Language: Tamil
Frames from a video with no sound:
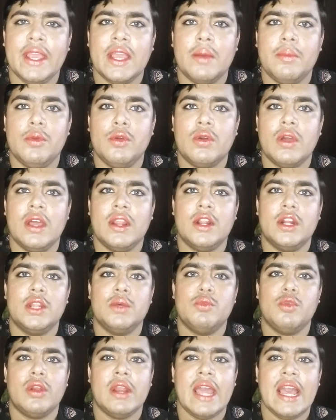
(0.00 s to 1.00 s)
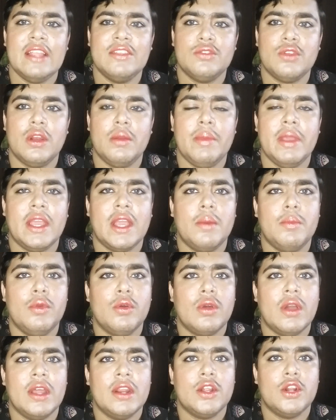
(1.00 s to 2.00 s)
மேக்கப் லுக்காக இருக்கட்டும் ஒரு நேச்சுரல் மேக்கப்
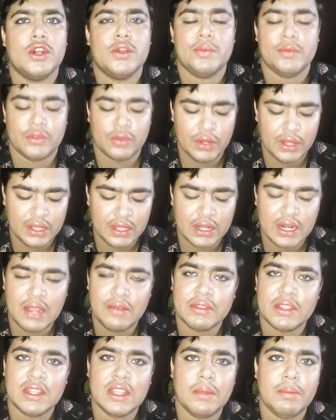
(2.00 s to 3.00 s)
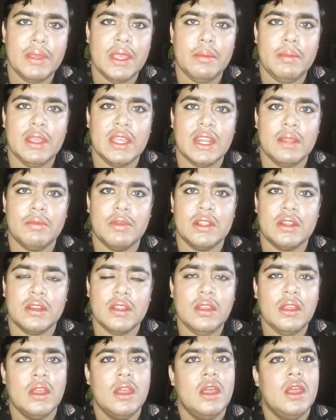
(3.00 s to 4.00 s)
லுக்காக இருக்கட்டும் ஸோ இதுக்கெலாம் வந்து இந்த பிபி க்ரீம்
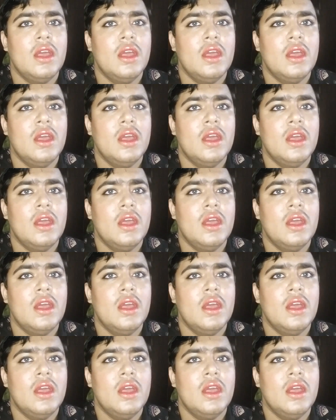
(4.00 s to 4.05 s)
வந்துட்டு